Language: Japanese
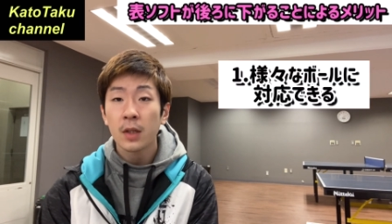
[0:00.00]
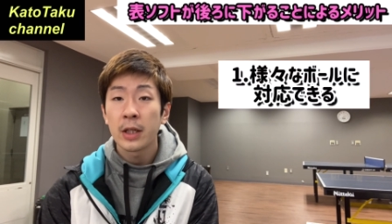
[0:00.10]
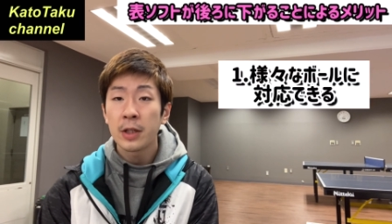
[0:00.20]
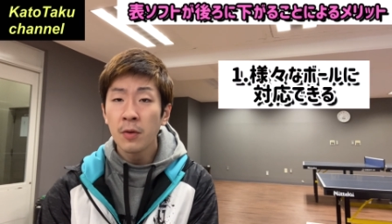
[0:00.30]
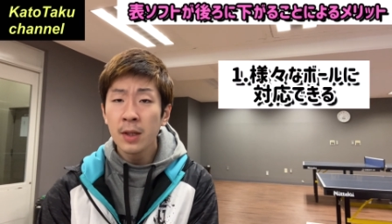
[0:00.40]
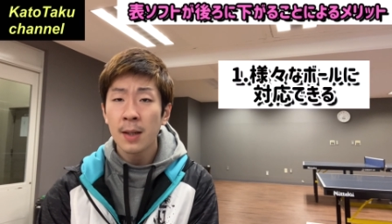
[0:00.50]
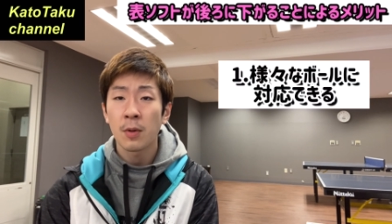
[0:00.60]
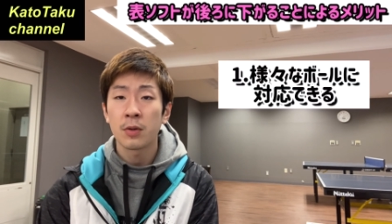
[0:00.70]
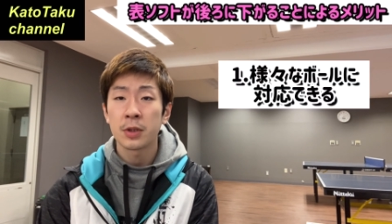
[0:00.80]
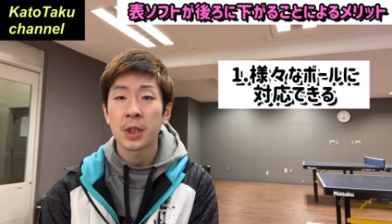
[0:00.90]
いろんな
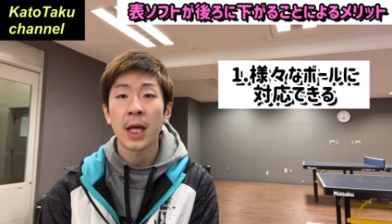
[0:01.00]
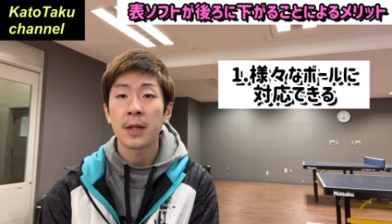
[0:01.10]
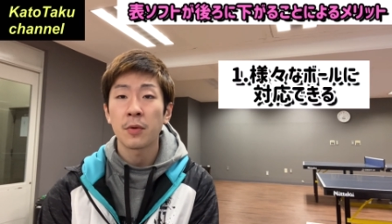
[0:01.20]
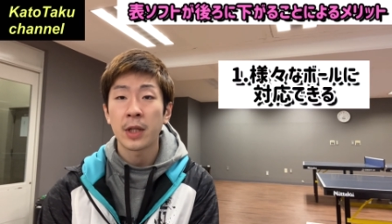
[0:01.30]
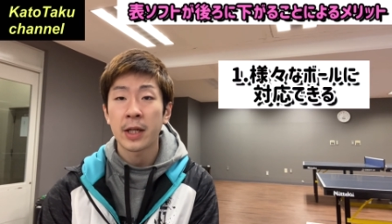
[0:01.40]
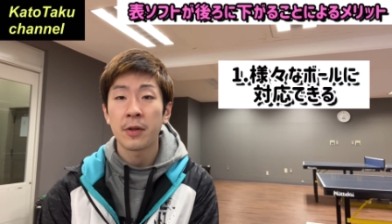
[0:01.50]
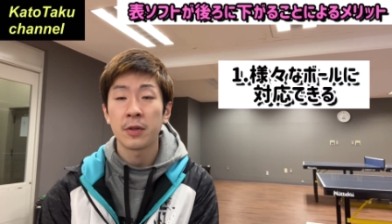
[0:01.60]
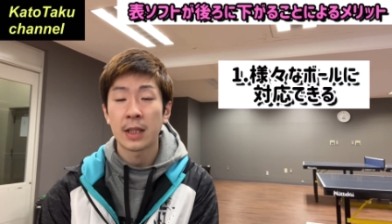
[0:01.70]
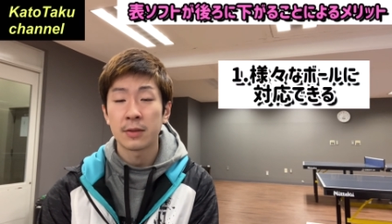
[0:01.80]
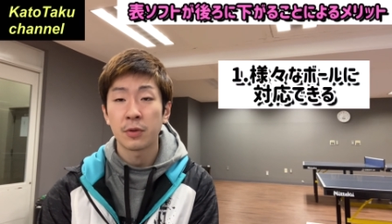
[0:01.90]
ボールに対応できるよ
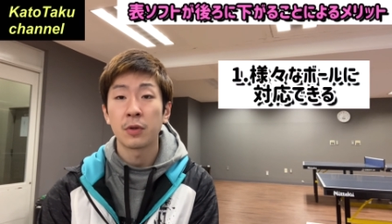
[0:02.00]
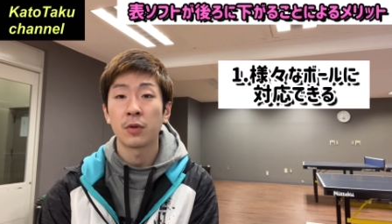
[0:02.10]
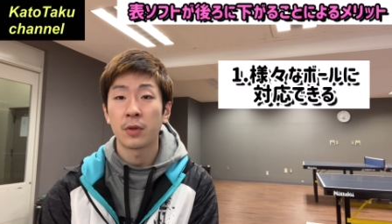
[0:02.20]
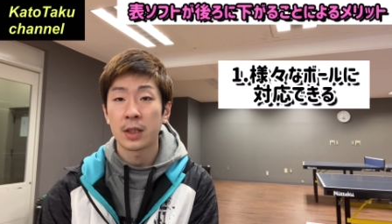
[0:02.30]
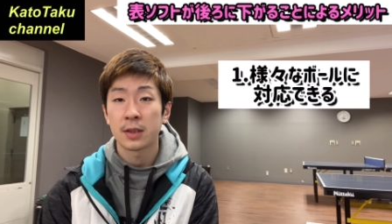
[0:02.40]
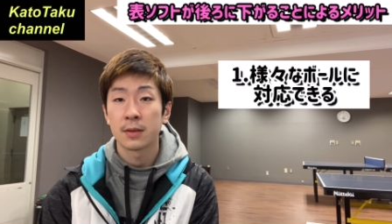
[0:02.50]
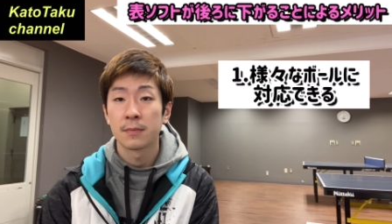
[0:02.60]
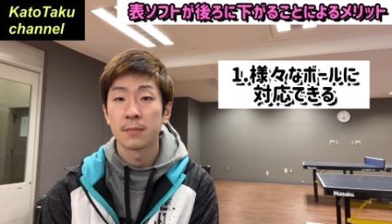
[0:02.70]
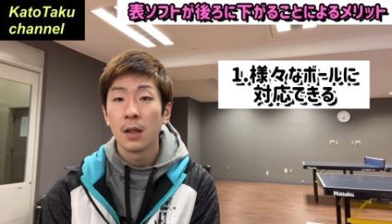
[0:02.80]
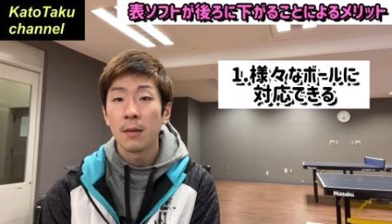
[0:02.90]
うになるということです、
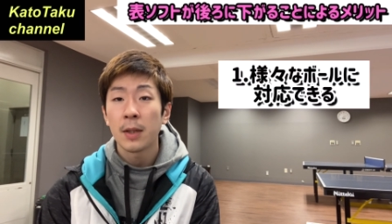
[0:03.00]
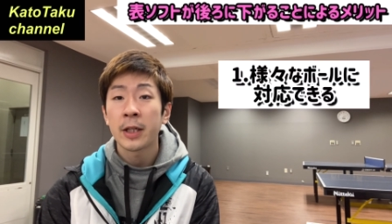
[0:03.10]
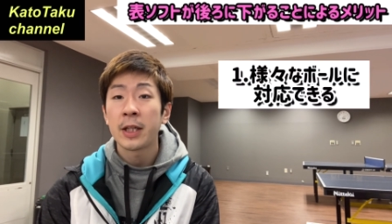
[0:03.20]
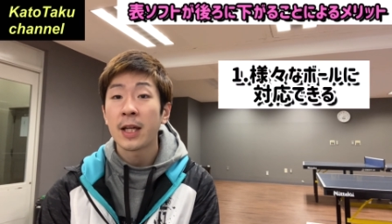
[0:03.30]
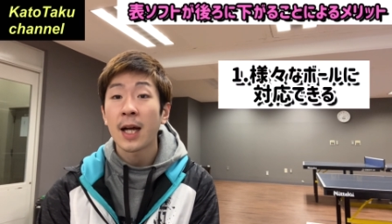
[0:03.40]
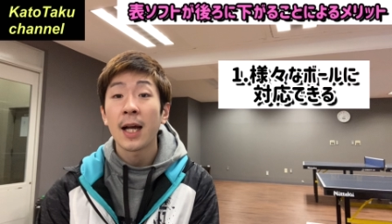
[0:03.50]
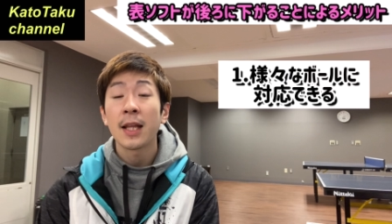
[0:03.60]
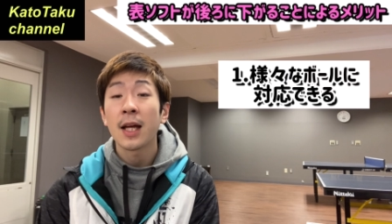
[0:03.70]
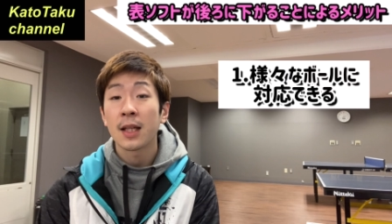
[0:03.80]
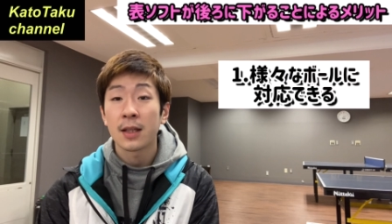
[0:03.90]
まあ、切り替
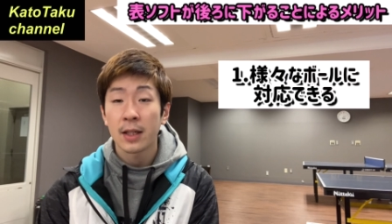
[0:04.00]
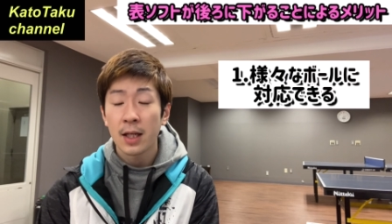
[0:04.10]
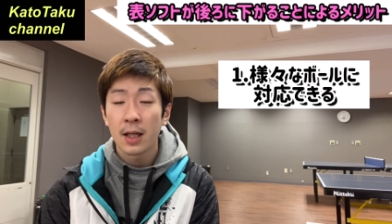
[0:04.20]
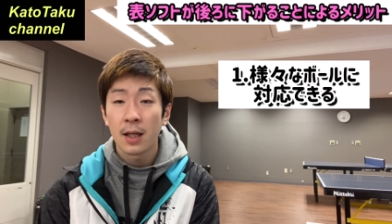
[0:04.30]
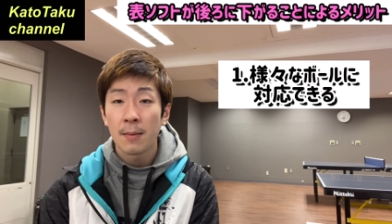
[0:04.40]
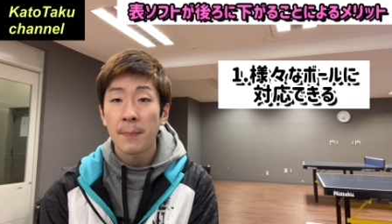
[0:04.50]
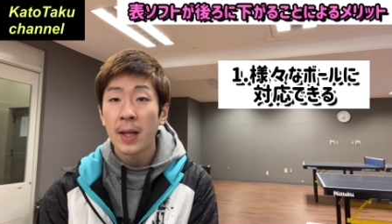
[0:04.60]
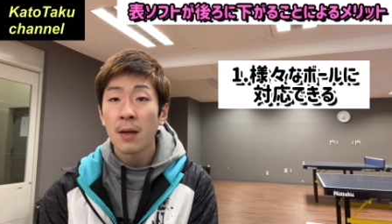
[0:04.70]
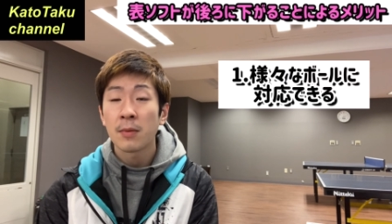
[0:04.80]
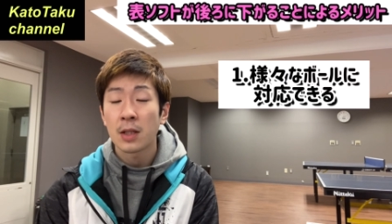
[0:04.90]
えであったり、まあ、
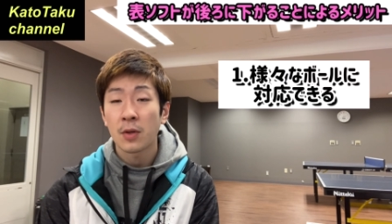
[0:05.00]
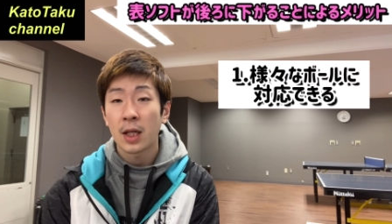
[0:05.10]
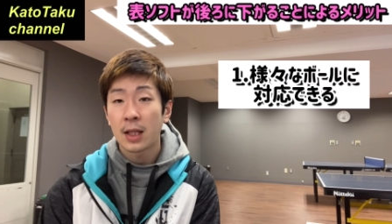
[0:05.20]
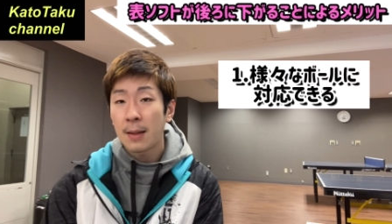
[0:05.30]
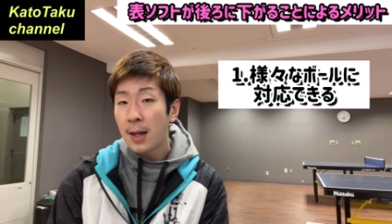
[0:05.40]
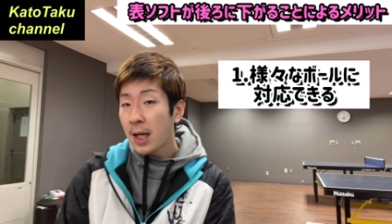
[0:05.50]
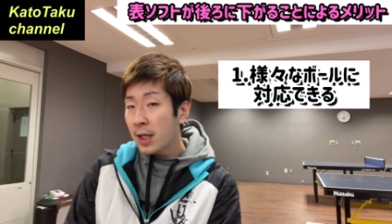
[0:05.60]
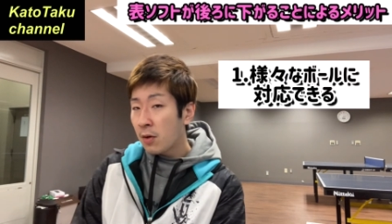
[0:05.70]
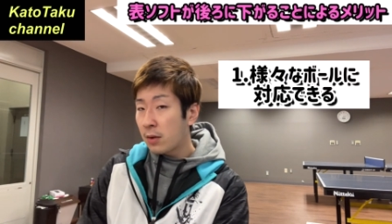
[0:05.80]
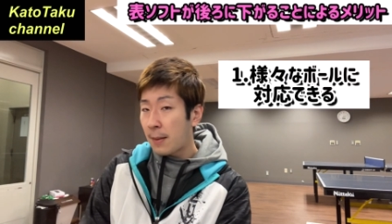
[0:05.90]
ペン表とかやったら回
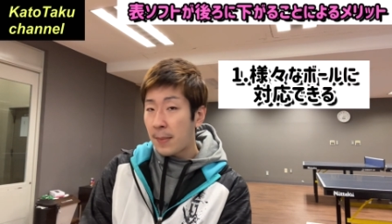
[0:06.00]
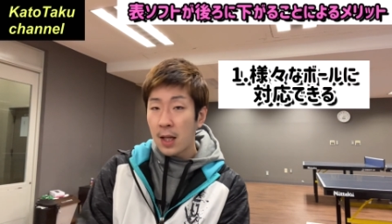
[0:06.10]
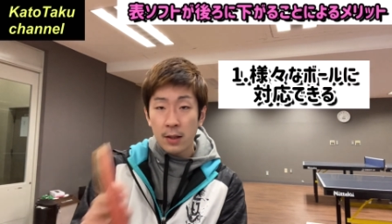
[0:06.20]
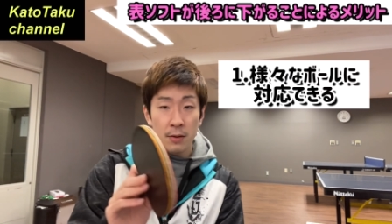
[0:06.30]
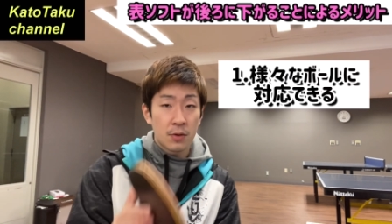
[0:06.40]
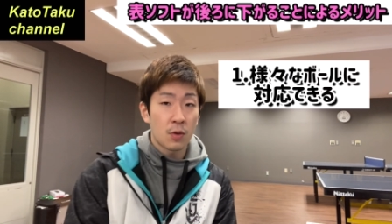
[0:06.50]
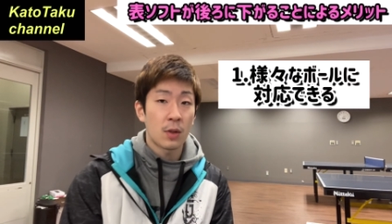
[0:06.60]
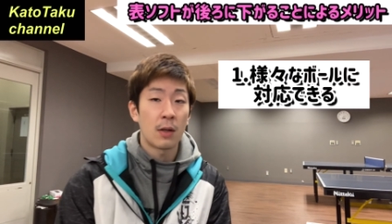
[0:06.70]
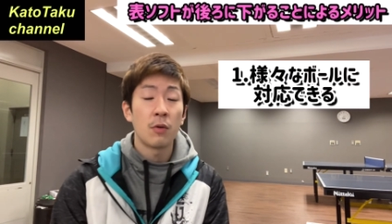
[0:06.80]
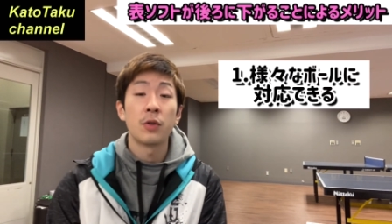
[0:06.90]
り込んでパンって打つこ
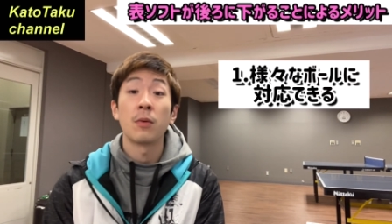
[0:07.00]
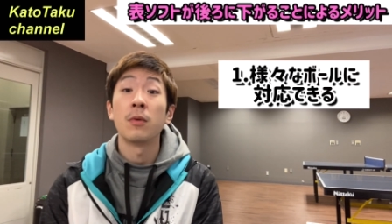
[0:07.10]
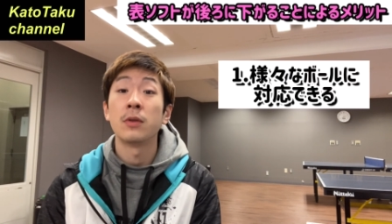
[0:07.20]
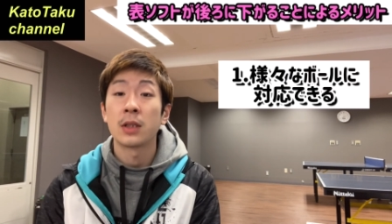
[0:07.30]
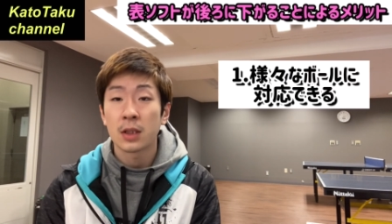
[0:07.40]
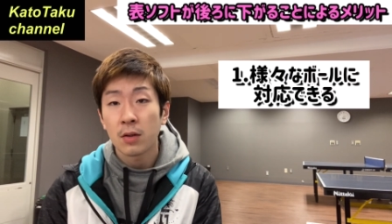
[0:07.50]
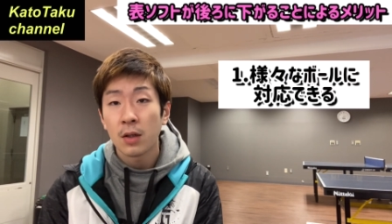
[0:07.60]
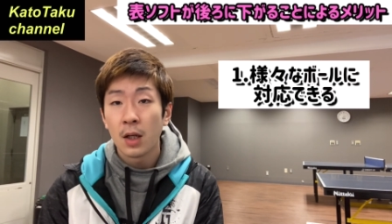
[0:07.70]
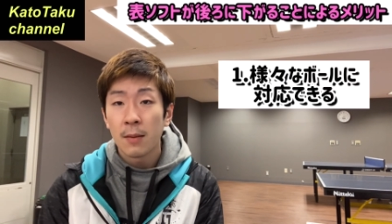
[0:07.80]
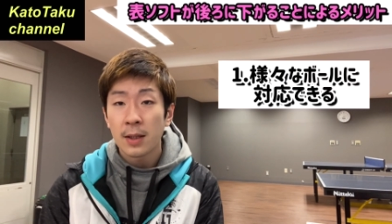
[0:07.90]
とが多いと思うんですけど、
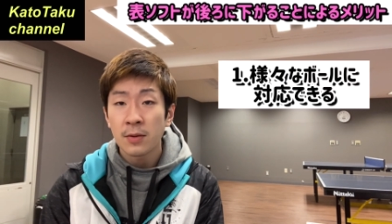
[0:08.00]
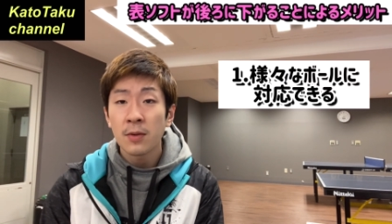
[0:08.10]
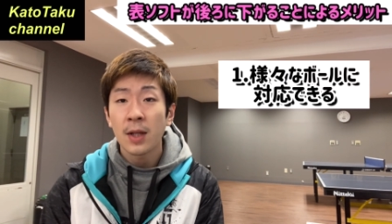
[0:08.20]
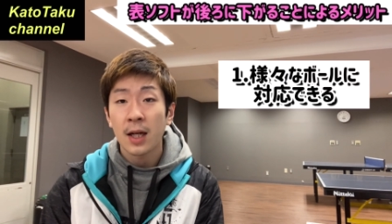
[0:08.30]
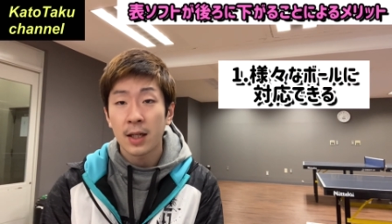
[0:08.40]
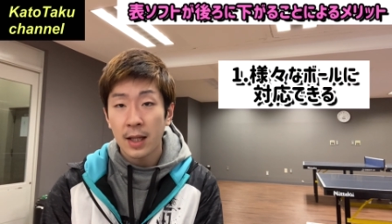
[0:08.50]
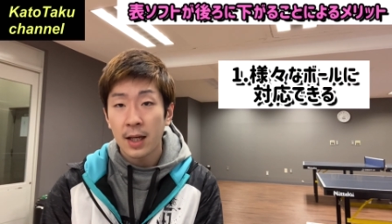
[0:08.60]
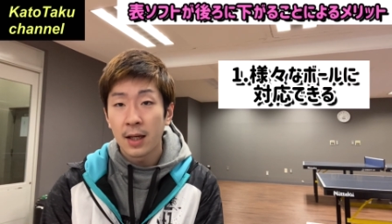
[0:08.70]
まあ、その中で